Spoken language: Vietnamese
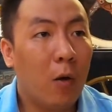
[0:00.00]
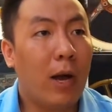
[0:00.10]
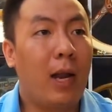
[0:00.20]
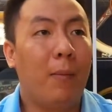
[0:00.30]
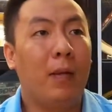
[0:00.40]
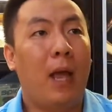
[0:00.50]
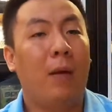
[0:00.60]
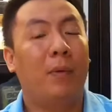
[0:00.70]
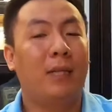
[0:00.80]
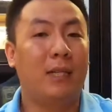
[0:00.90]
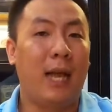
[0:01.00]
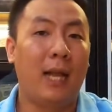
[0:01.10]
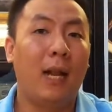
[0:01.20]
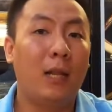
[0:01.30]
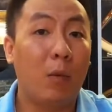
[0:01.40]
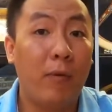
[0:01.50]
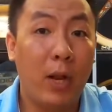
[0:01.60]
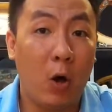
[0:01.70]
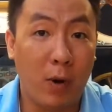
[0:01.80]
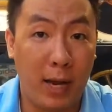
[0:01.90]
Ok, thì bây giờ mình sẽ giải thích trong
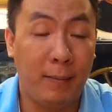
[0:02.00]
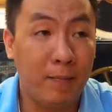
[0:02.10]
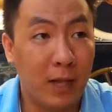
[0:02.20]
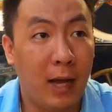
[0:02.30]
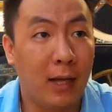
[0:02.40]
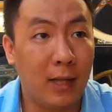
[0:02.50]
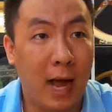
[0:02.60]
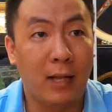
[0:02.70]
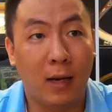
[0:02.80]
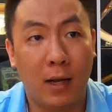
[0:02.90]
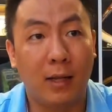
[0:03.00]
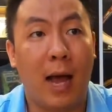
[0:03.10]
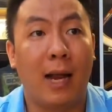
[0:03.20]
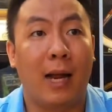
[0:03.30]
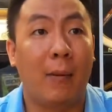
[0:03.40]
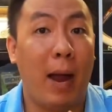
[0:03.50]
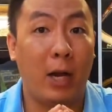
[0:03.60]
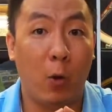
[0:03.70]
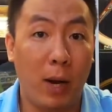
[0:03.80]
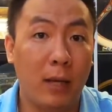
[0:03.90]
cái video này là hiện tại, tình hình hiện tại là các
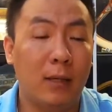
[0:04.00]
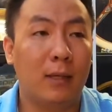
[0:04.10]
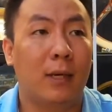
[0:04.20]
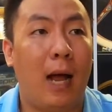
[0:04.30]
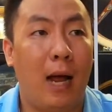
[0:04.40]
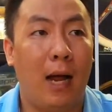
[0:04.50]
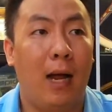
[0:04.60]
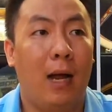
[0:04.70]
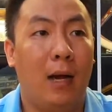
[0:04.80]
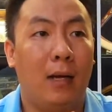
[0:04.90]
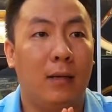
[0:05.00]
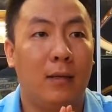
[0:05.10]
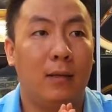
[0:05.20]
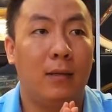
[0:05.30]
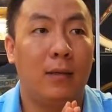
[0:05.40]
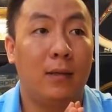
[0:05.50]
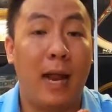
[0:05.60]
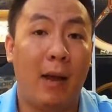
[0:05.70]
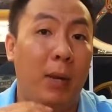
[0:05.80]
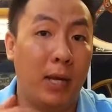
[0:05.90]
bạn đều biết là
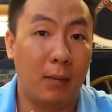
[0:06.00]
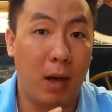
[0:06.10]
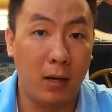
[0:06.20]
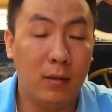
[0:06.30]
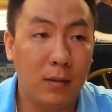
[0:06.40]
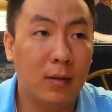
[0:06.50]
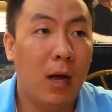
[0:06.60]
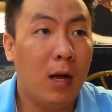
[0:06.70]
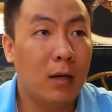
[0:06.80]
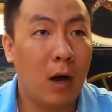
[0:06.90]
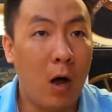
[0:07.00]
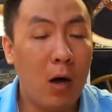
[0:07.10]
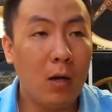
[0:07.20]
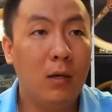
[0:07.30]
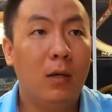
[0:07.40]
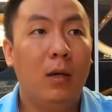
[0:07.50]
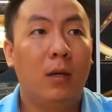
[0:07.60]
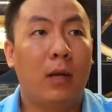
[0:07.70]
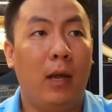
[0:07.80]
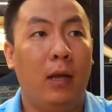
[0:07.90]
đang bị dịch bệnh. Đó,
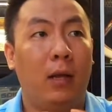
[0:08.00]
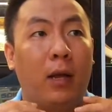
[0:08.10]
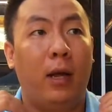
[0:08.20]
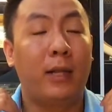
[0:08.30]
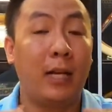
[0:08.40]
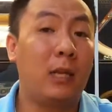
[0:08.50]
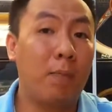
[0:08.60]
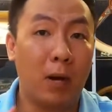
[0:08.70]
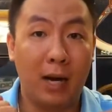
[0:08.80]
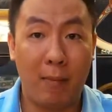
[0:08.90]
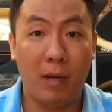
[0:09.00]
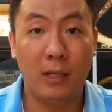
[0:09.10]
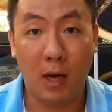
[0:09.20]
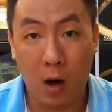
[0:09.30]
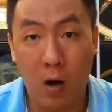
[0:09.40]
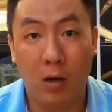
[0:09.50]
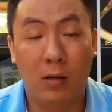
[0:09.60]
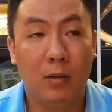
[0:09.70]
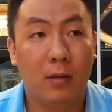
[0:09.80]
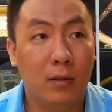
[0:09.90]
thì hiện tại shop mình là nằm ở Sài Gòn,
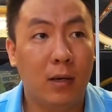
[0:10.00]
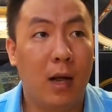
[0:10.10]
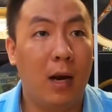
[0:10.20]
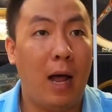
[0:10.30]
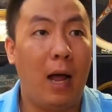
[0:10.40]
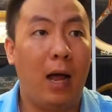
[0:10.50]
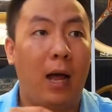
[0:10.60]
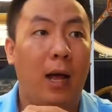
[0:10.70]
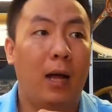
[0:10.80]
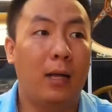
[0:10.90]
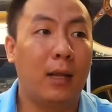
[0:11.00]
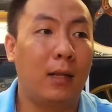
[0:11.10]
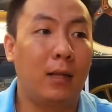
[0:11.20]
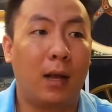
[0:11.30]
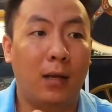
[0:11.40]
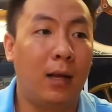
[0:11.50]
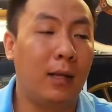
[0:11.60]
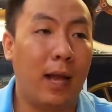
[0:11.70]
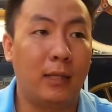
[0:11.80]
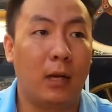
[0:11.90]
nên là cái tình hình
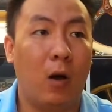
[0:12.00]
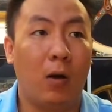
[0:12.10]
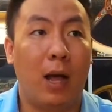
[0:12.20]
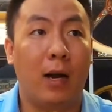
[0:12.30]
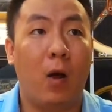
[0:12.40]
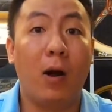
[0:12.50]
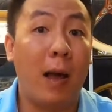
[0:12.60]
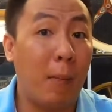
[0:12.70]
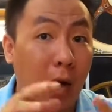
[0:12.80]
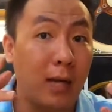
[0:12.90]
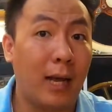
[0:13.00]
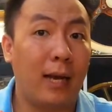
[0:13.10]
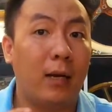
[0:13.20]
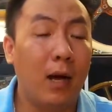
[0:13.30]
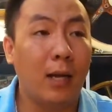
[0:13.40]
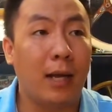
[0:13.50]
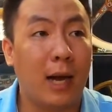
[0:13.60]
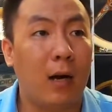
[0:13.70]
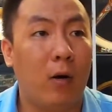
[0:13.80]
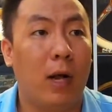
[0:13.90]
hiện tại Sài Gòn là nó đã mở giãn cách, nó nới giãn
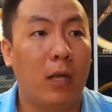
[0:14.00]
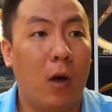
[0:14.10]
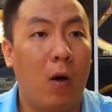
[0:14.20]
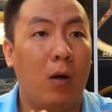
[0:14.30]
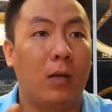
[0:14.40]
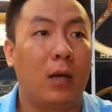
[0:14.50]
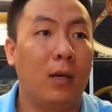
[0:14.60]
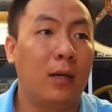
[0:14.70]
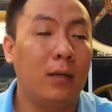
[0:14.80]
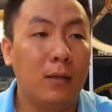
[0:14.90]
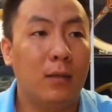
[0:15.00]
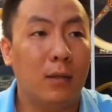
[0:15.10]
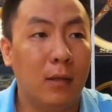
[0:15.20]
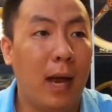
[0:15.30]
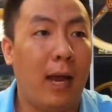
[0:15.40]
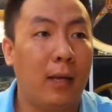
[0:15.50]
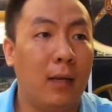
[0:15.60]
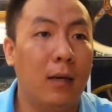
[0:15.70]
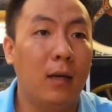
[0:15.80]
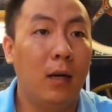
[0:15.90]
cách rồi để cho những cửa hàng,
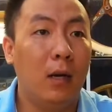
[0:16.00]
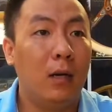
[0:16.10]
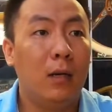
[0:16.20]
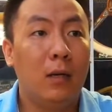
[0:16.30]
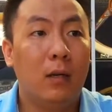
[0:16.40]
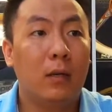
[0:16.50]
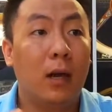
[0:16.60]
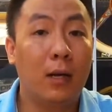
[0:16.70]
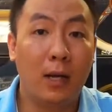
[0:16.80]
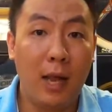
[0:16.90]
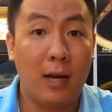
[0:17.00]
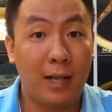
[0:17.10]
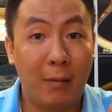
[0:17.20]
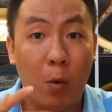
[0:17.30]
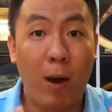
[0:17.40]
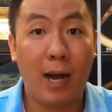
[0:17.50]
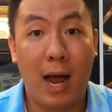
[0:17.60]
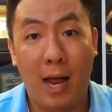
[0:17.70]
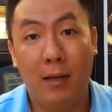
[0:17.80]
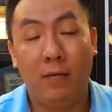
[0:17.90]
những nơi kinh doanh người ta buôn bán
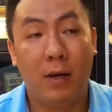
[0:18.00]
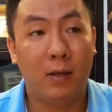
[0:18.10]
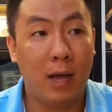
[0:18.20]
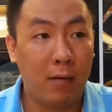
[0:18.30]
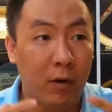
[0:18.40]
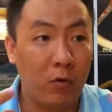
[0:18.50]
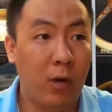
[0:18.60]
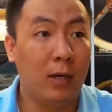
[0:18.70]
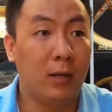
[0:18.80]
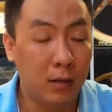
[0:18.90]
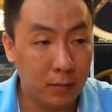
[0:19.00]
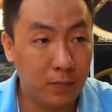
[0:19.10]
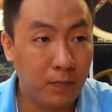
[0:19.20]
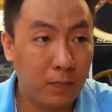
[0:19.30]
lại và người ta vận chuyển được.